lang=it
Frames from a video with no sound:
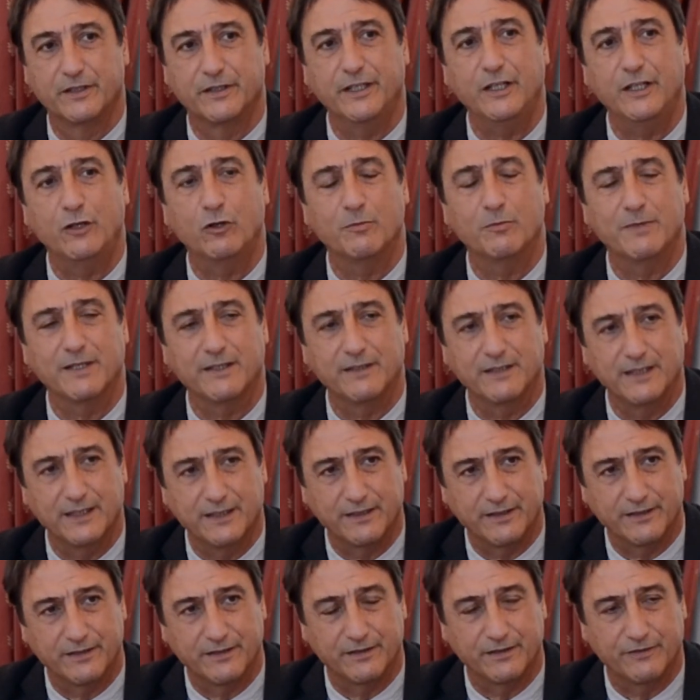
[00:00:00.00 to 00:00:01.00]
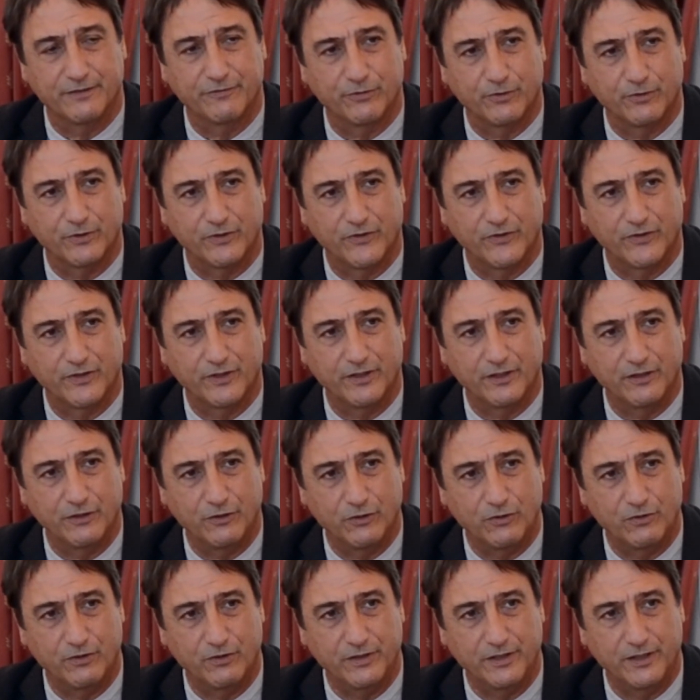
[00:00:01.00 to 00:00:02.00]
i comandanti delle forze
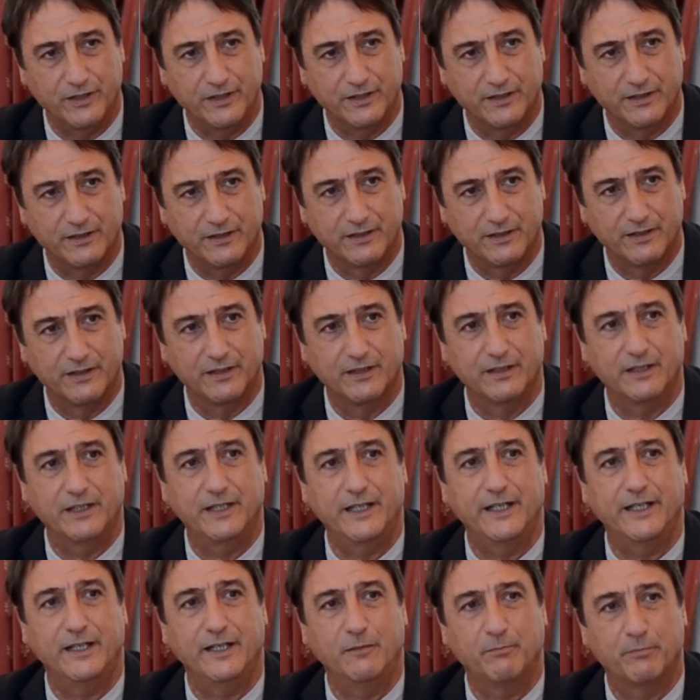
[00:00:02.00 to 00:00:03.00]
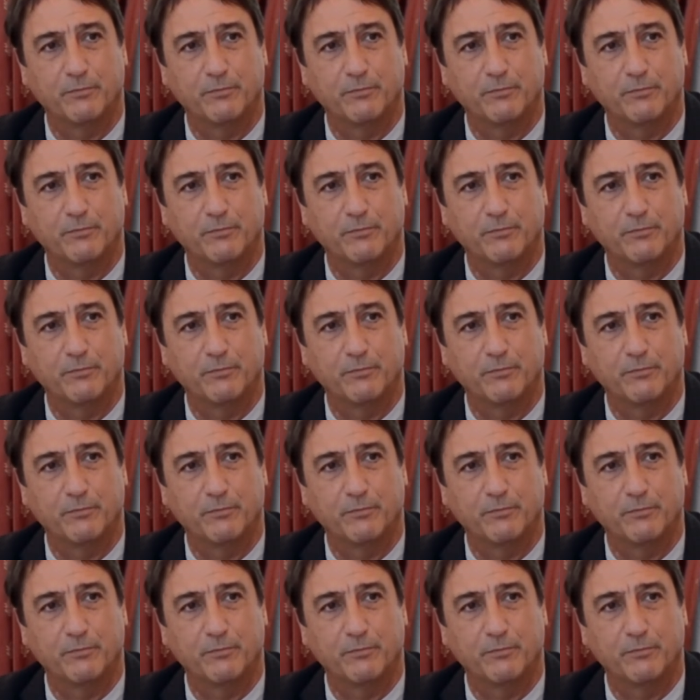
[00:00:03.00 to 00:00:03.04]
dell'ordine e il